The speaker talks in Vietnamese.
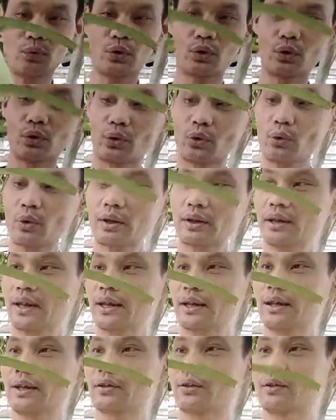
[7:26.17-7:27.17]
lồi hoa tết
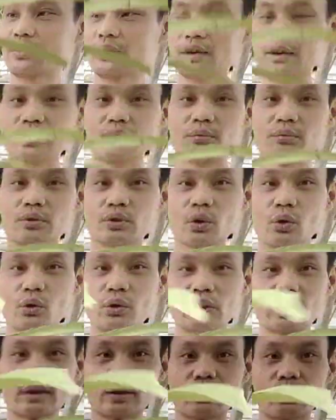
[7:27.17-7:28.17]
này còn cái dòng trồn
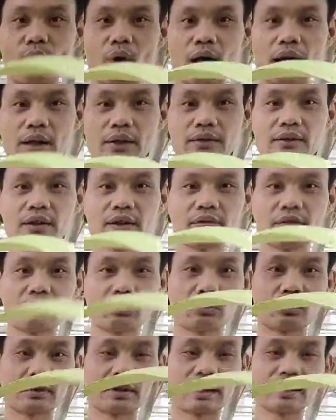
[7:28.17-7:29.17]
này thì hoa nó rơi vào
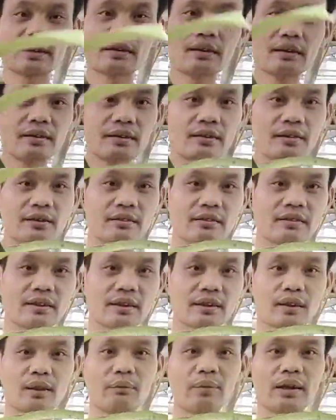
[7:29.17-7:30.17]
tháng tư đấy
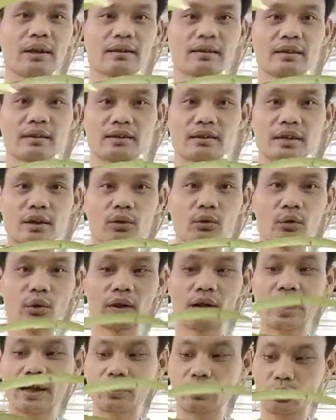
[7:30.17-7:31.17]
các bác được chơi luôn
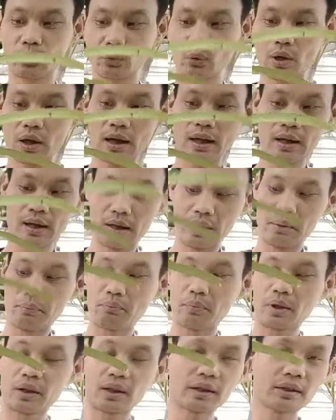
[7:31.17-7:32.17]
hai loại hoa
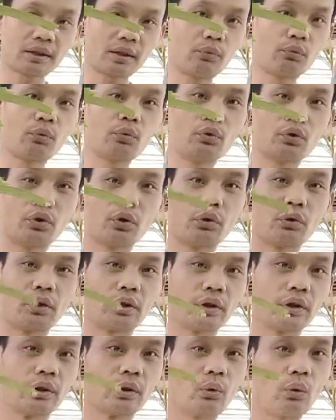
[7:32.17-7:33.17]
mà cái dòng u lồi này
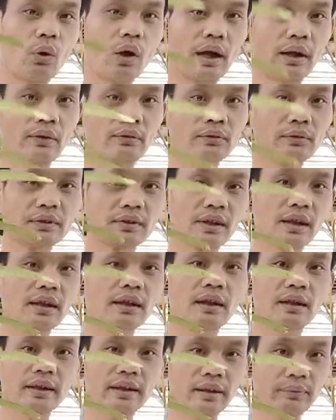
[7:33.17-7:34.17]
thì hoa nó rất
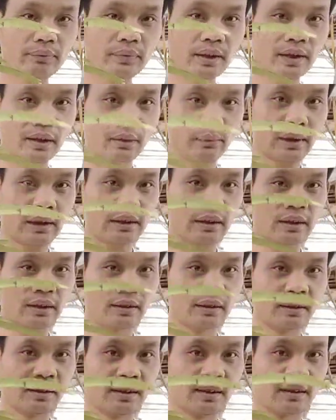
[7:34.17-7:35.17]
là đẹp nhé các bác nhé
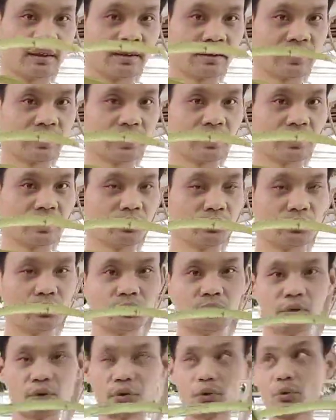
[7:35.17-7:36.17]
đấy, u
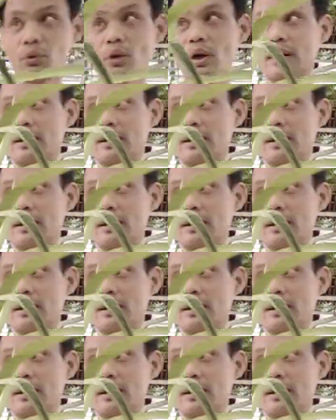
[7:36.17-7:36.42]
lồi hoa